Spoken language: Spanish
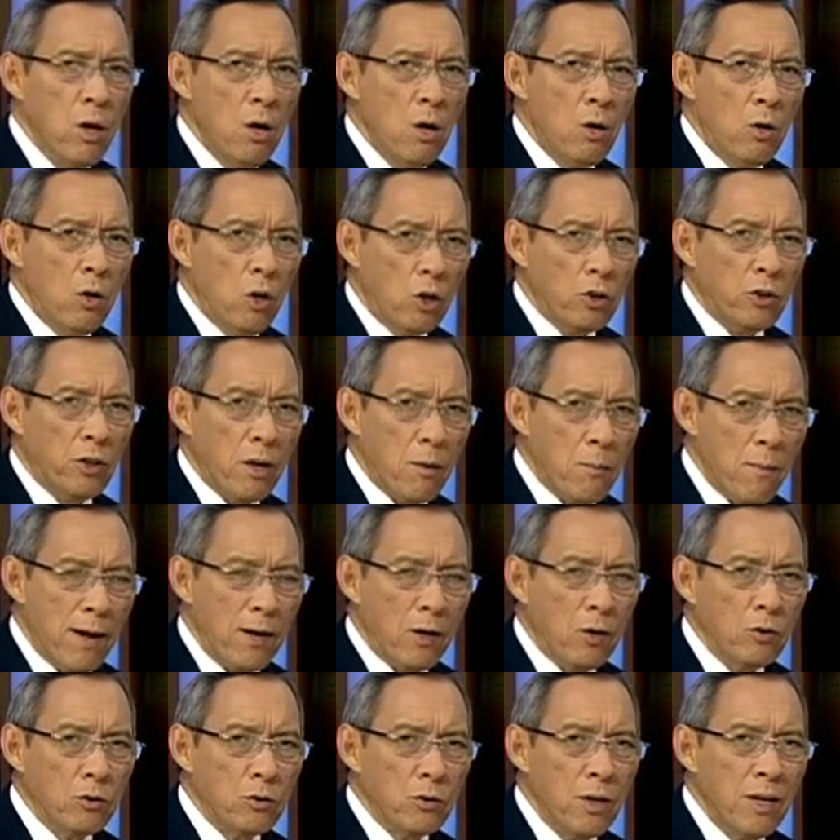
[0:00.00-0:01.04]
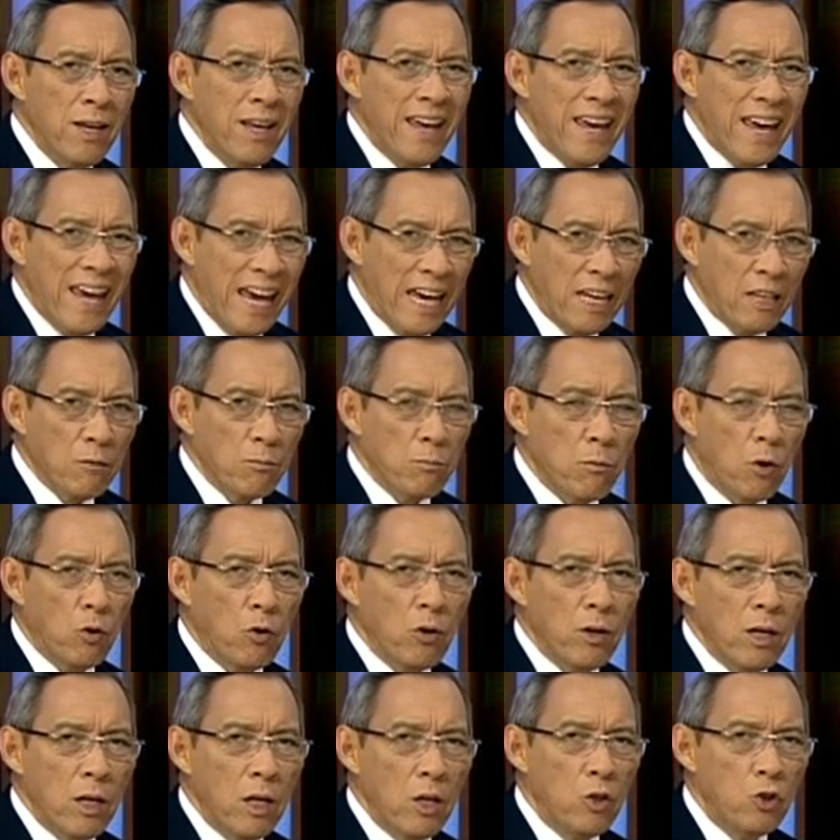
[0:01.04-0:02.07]
los hermanos
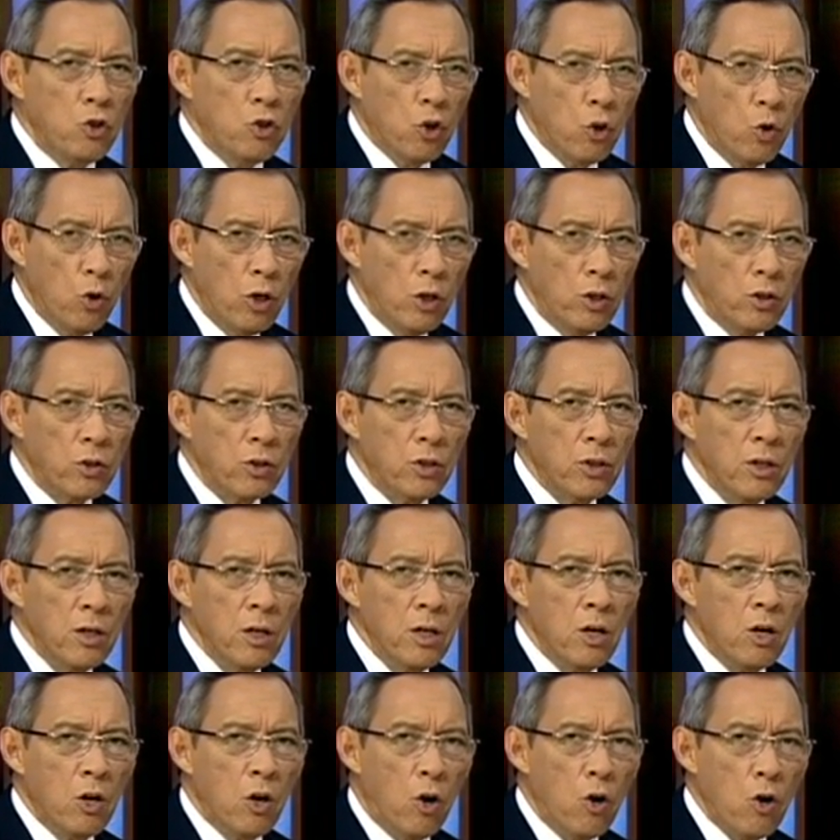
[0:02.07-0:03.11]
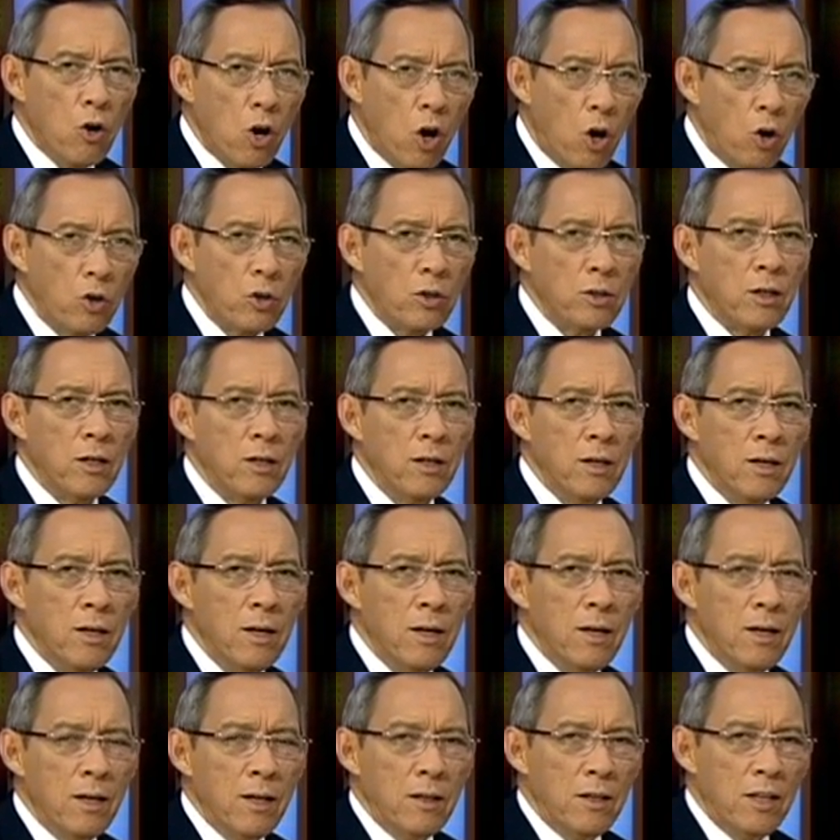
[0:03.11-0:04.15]
Edmond y Jules Concord
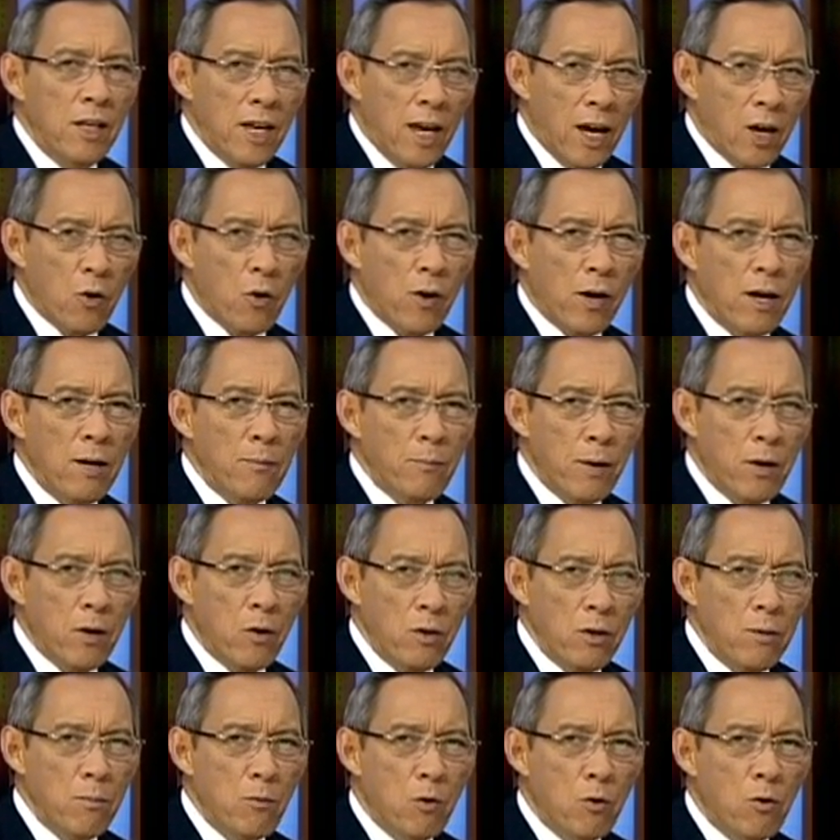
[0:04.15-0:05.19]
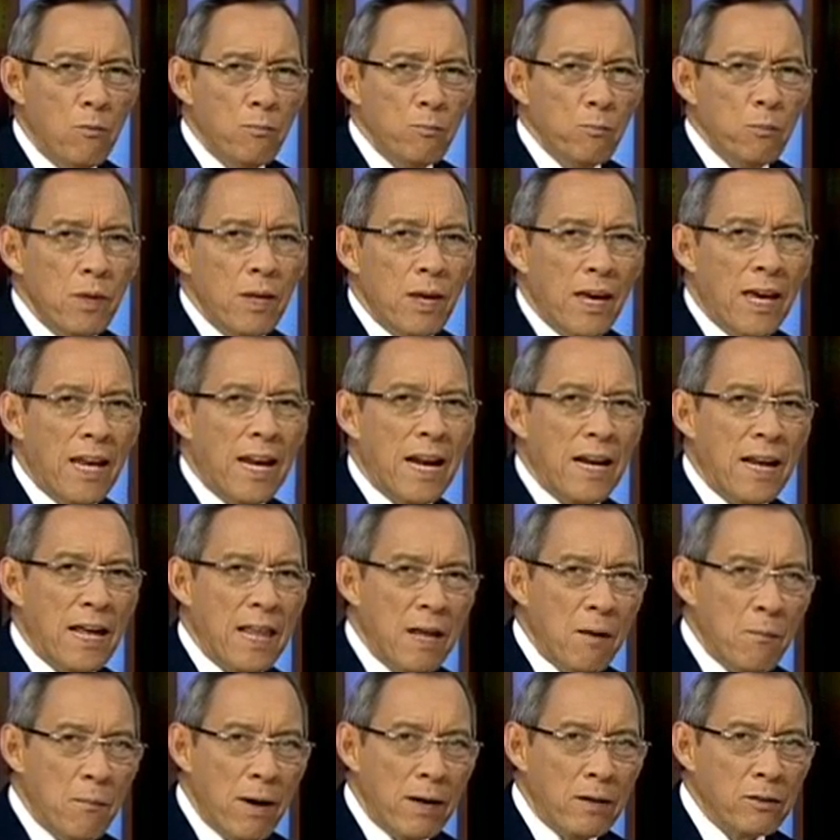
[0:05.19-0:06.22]
dijeron que el periodismo era
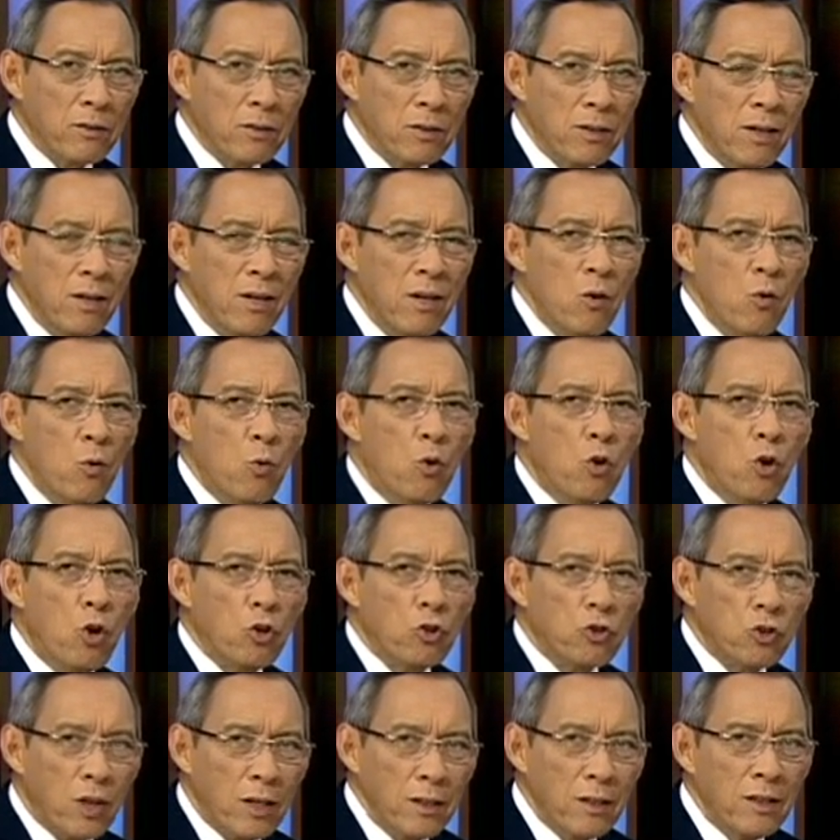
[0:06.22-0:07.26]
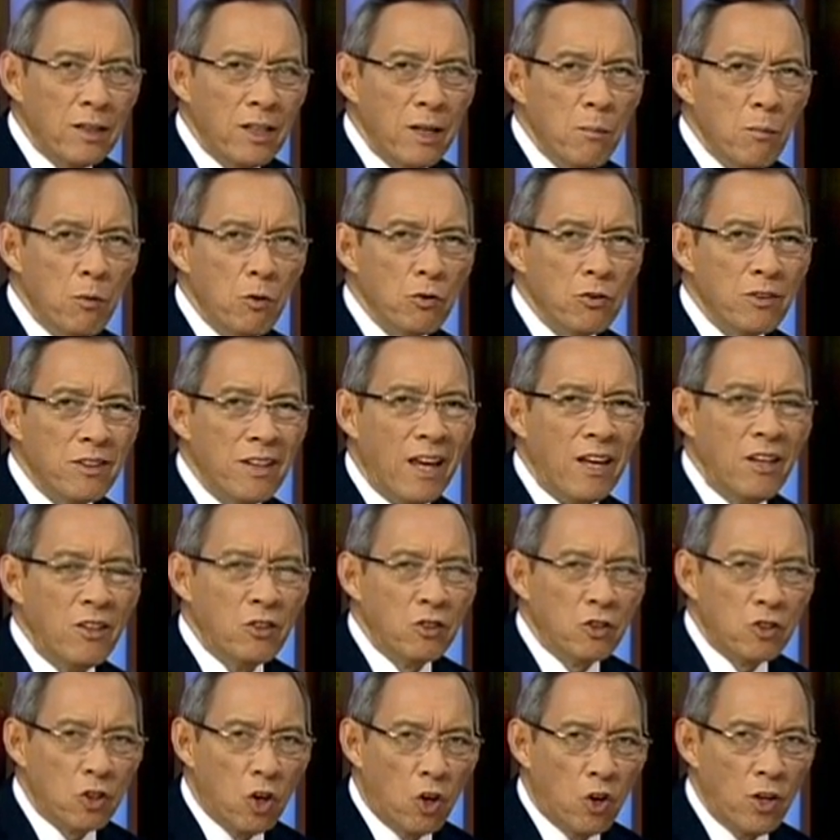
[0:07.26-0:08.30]
nada más unos céntimos de
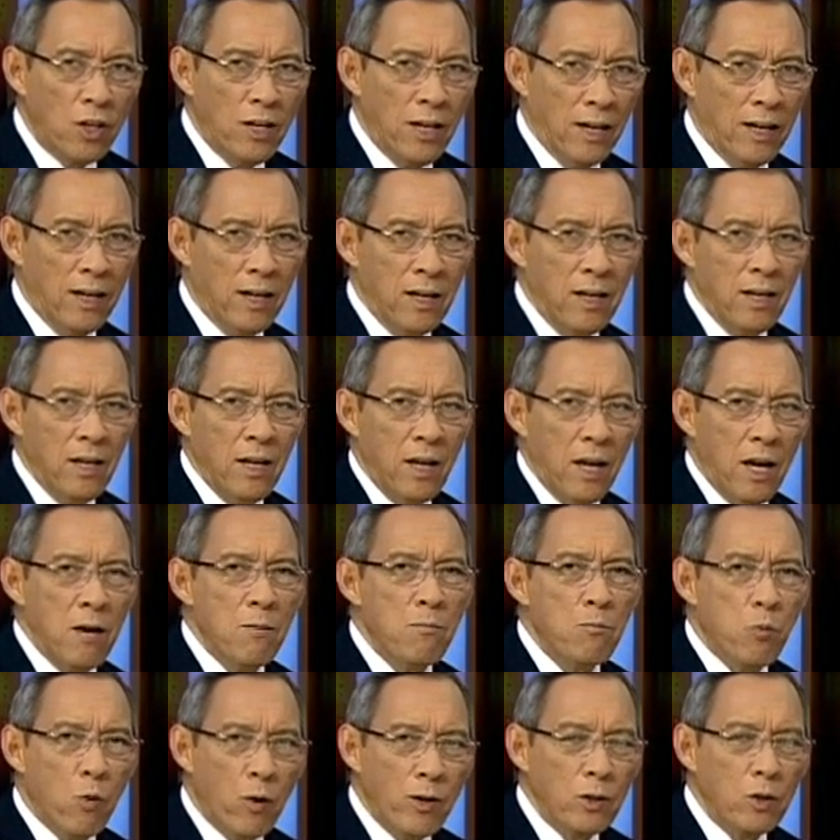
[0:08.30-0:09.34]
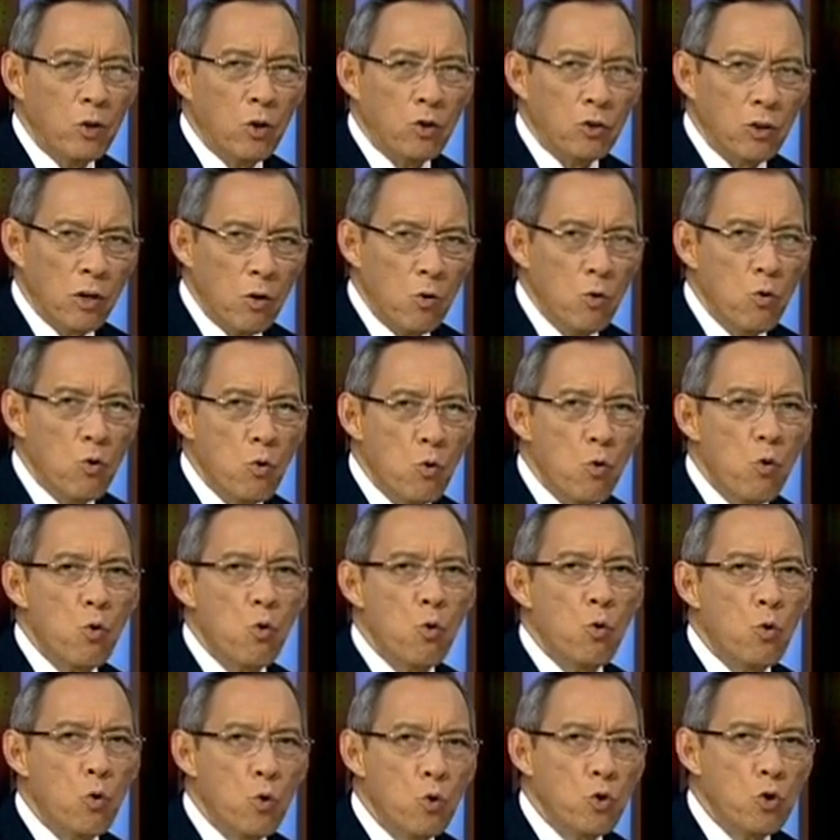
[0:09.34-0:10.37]
historia envueltos en un
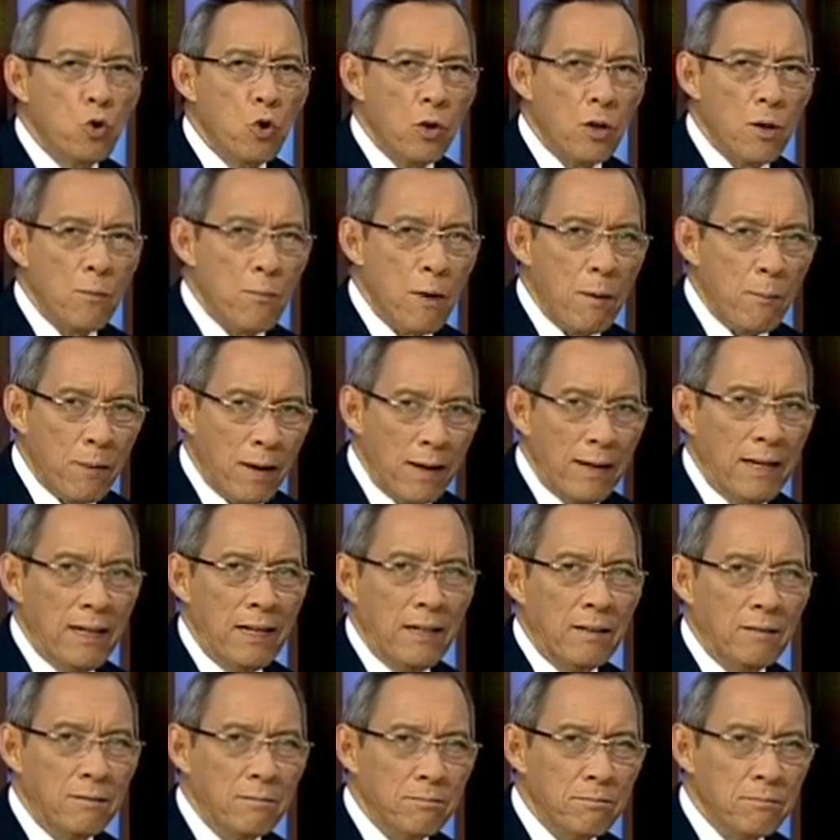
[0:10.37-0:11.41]
cucurucho de papel.